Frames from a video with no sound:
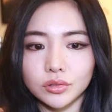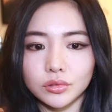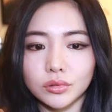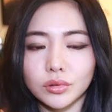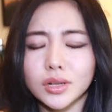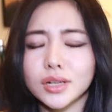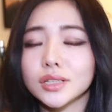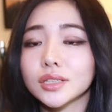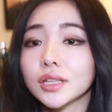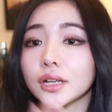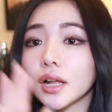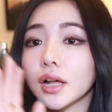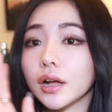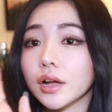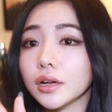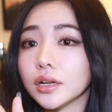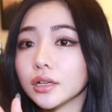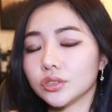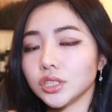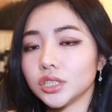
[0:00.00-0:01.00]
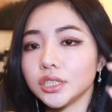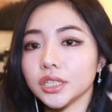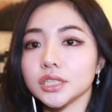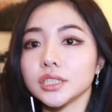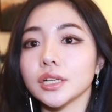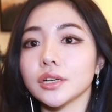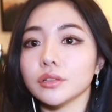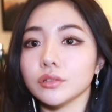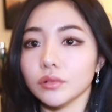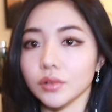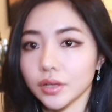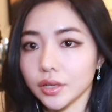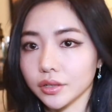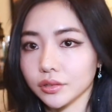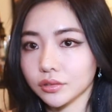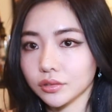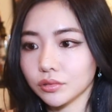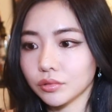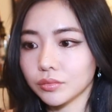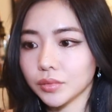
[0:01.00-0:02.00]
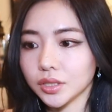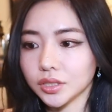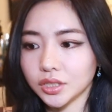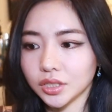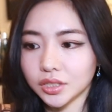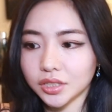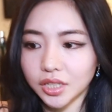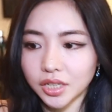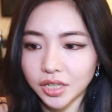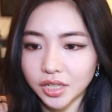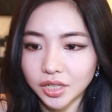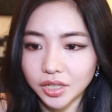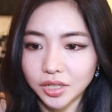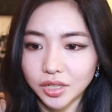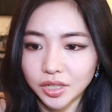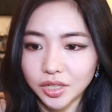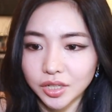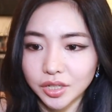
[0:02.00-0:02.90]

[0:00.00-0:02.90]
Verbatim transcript: とかだったら指摘されるの分かるお前絶対